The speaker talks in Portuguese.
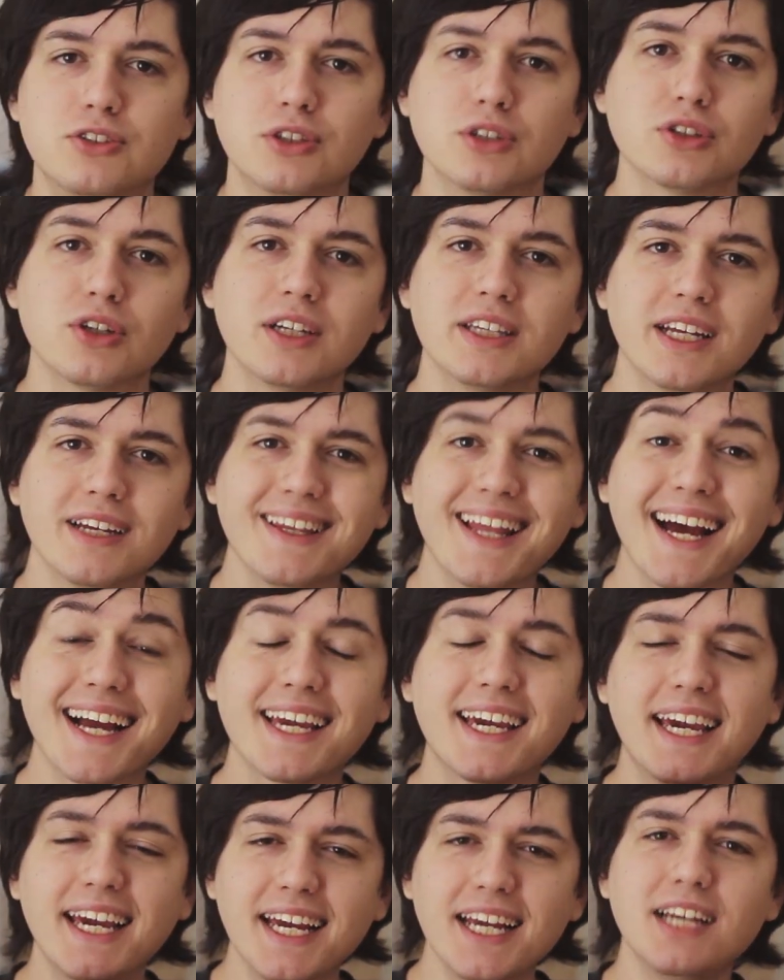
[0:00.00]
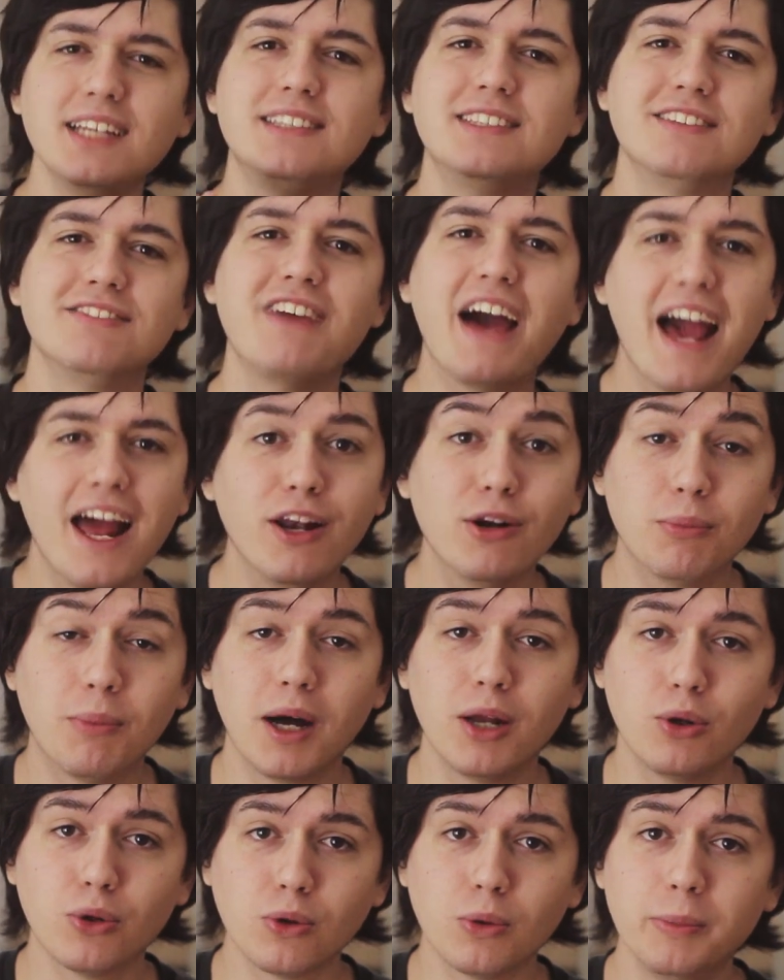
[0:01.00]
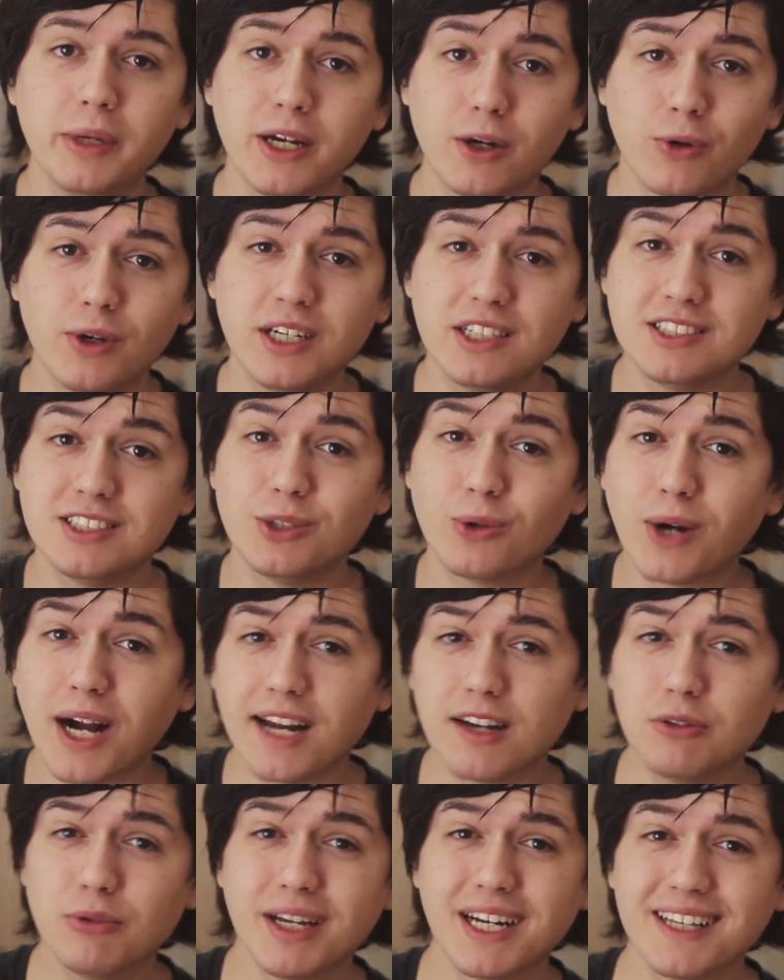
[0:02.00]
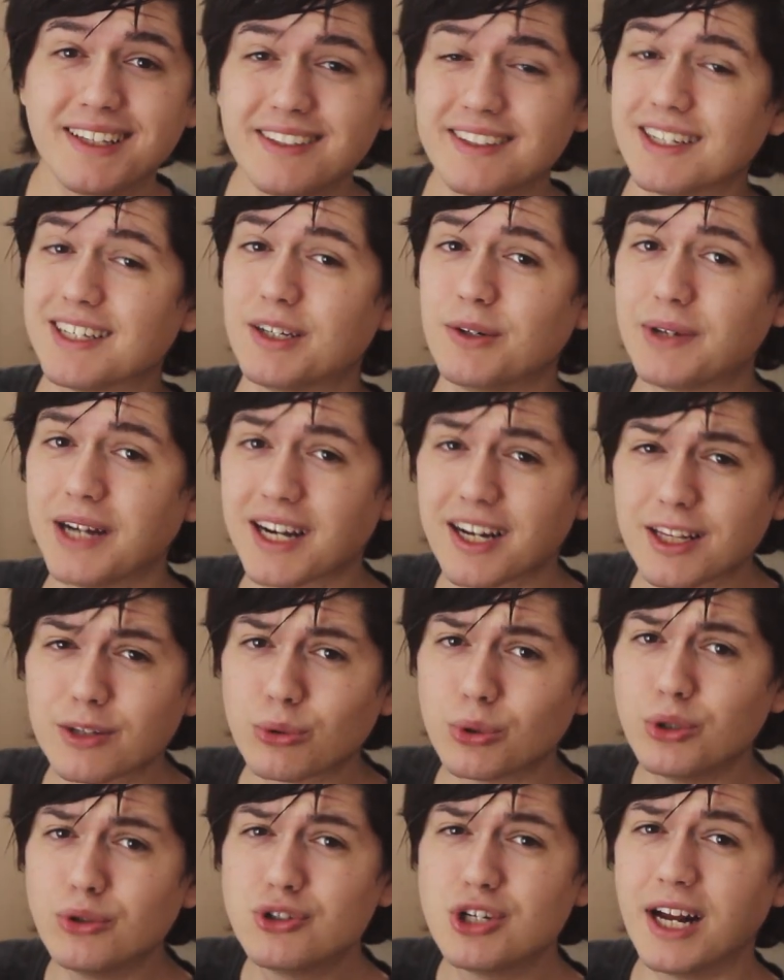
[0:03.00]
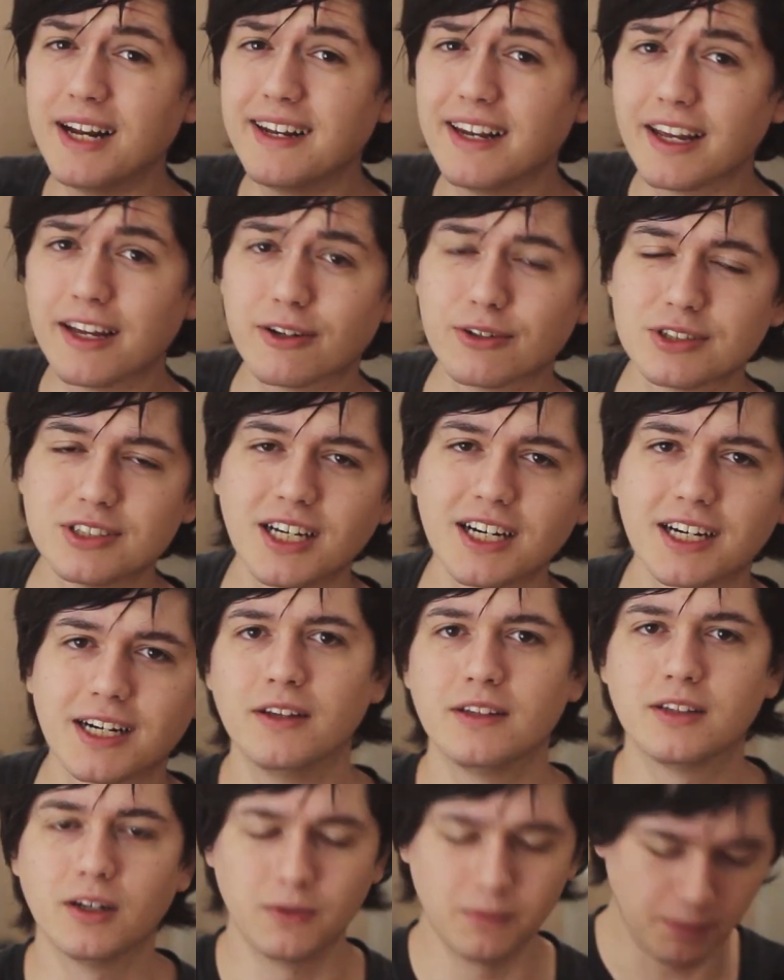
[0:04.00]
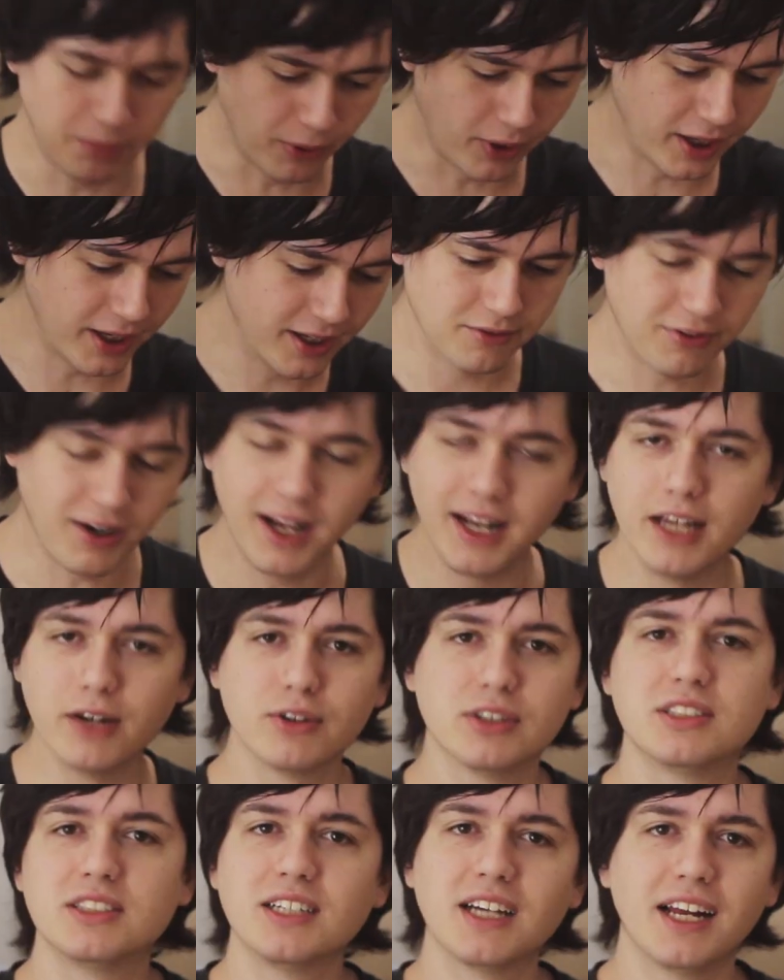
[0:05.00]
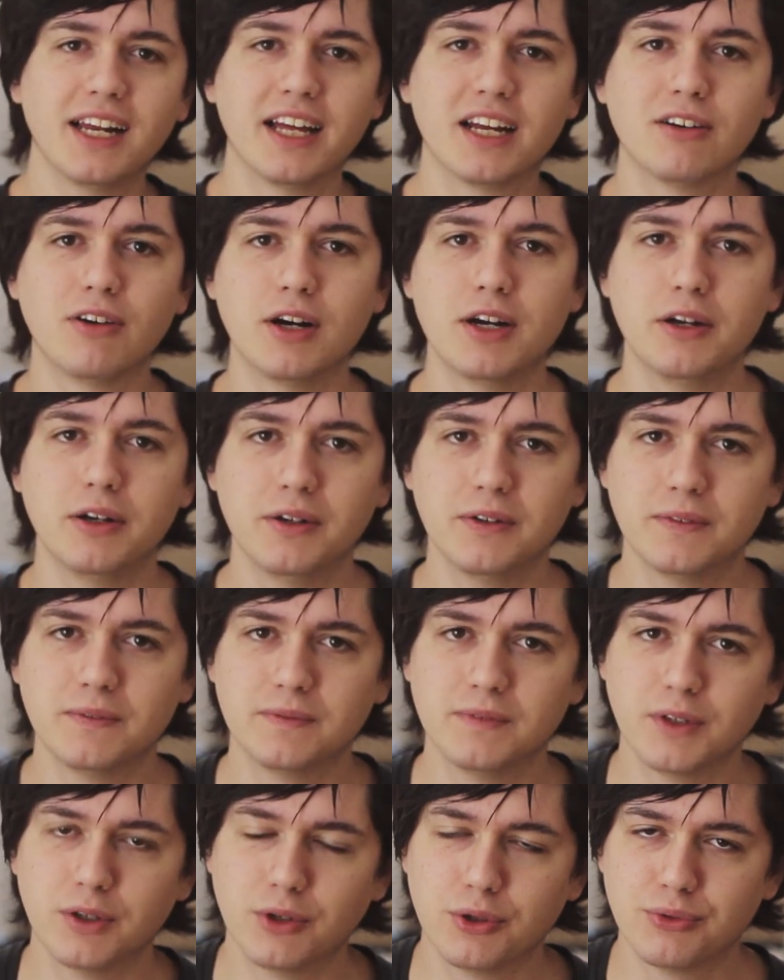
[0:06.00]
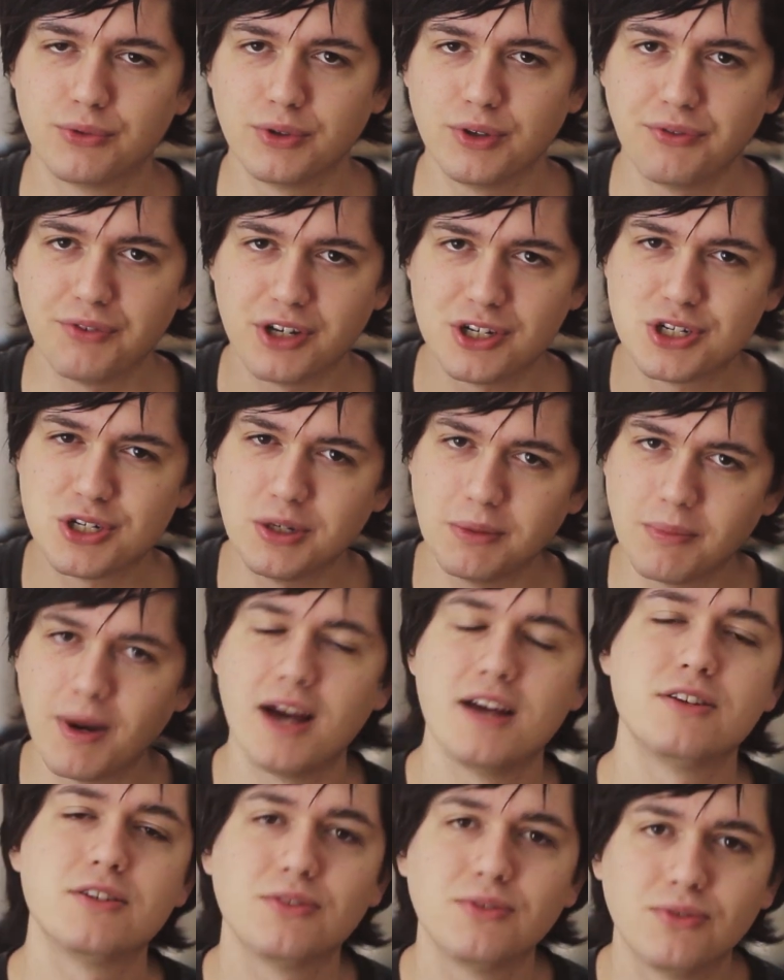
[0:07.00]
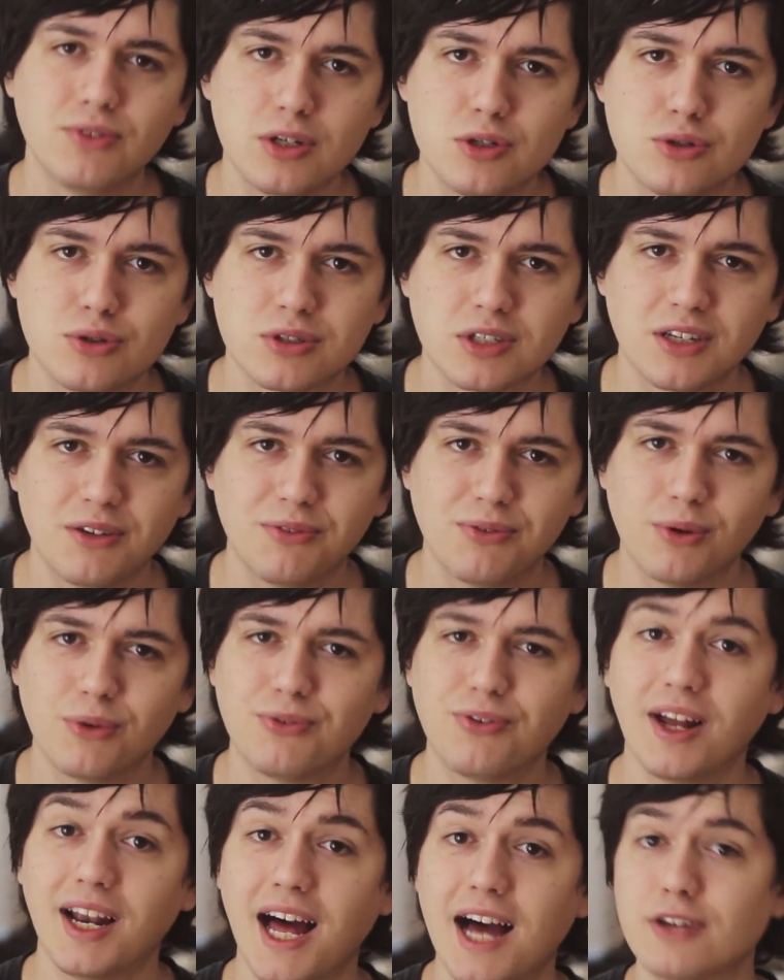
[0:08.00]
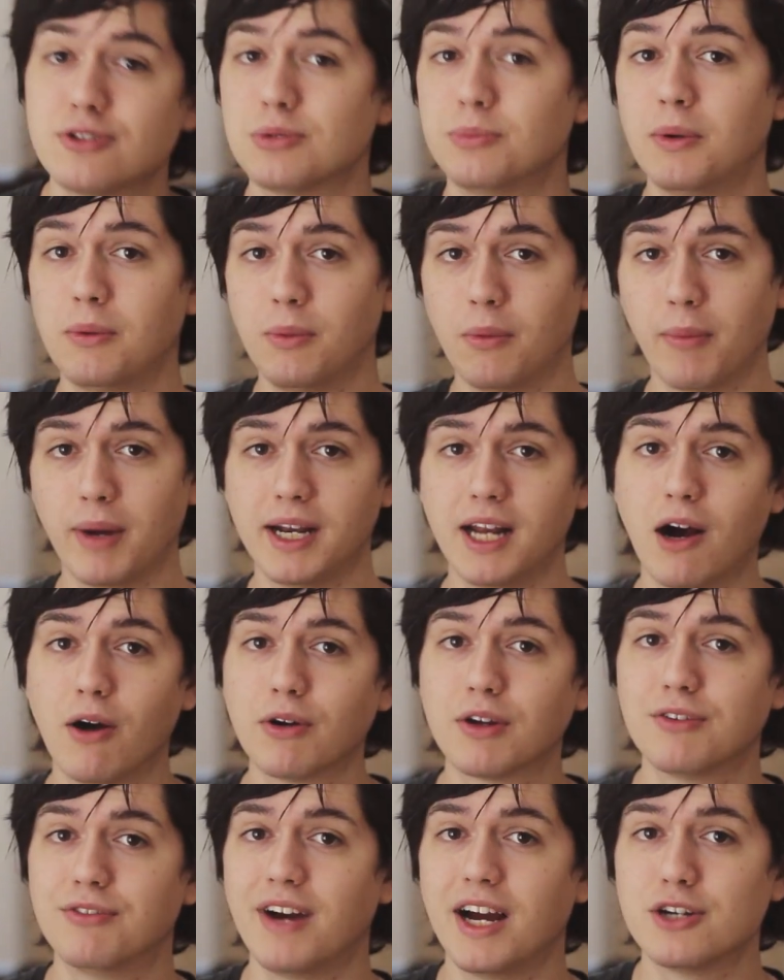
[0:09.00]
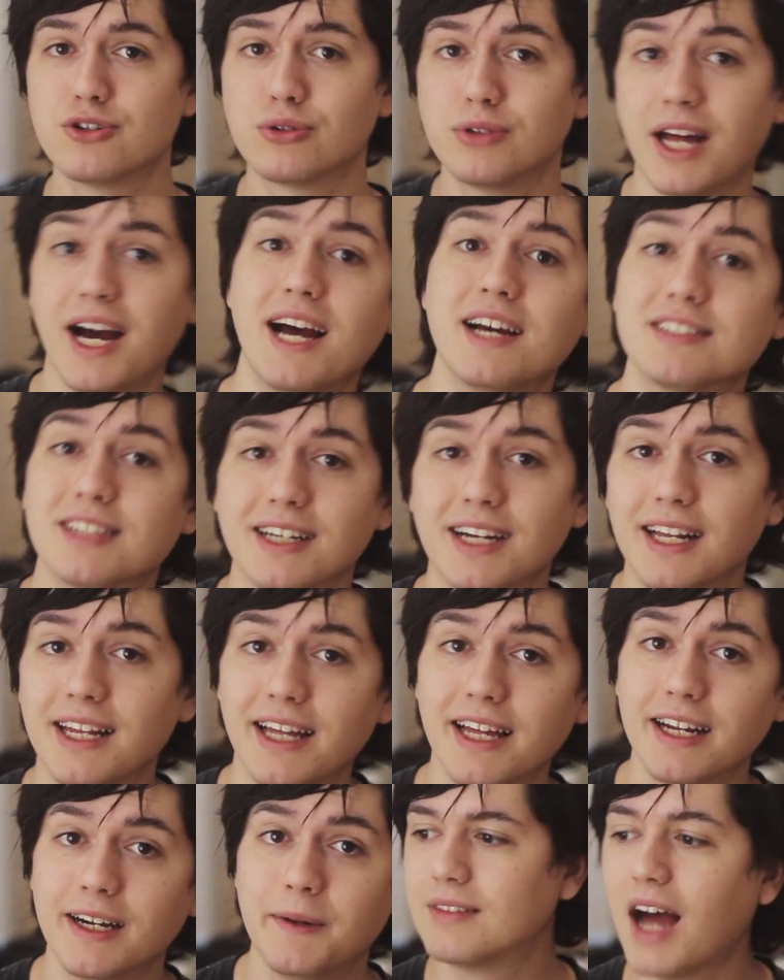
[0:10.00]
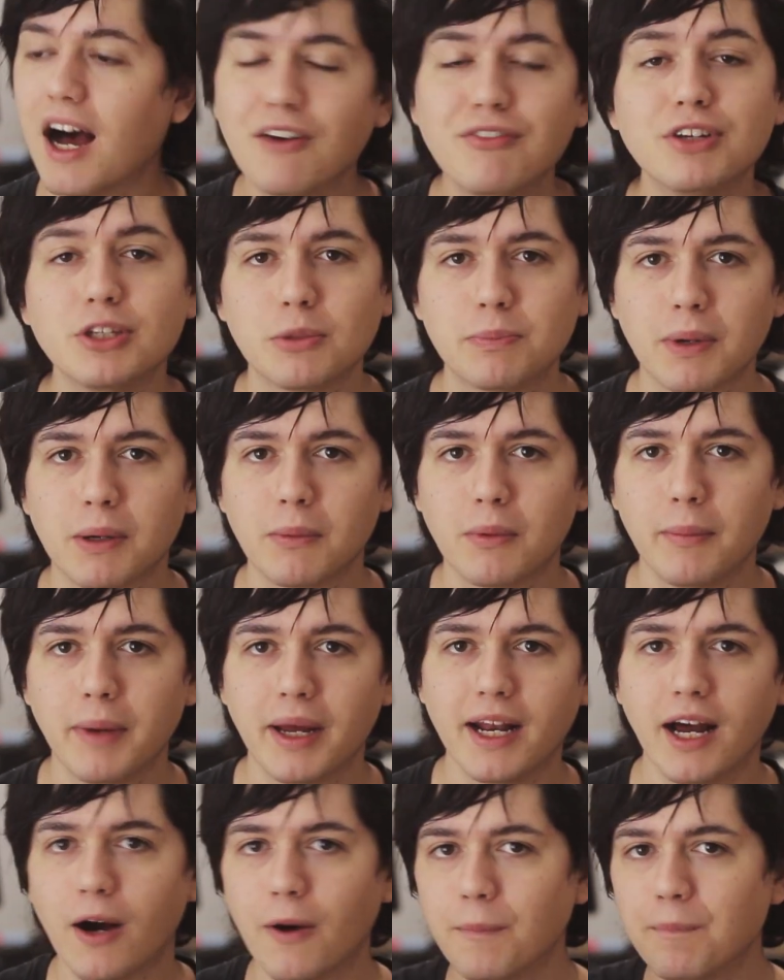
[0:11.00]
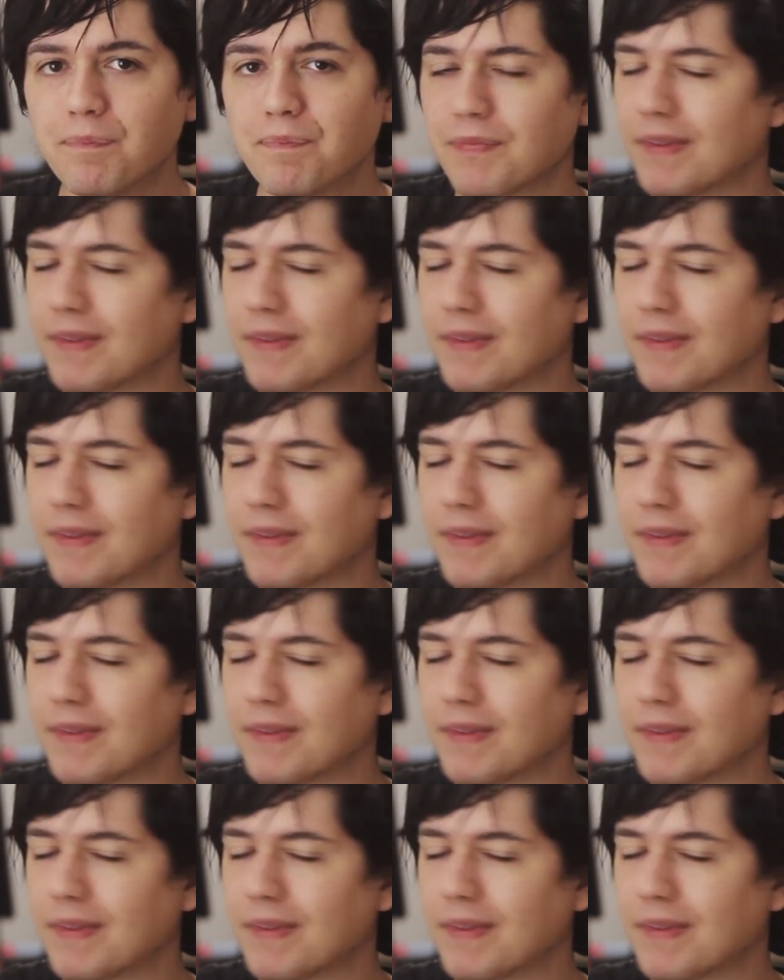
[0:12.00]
Eu tava andando na 15, velho. O maluco me reconheceu. O cara não era nem daqui, o cara era do Rio de Janeiro, saca? Então, porra, valeu assim, galera. Eu, eu, eu vou investir mais em vídeos que vão falar sobre o Blumenau, que vai ajudar essa galera. Tá vindo pra Blumenau.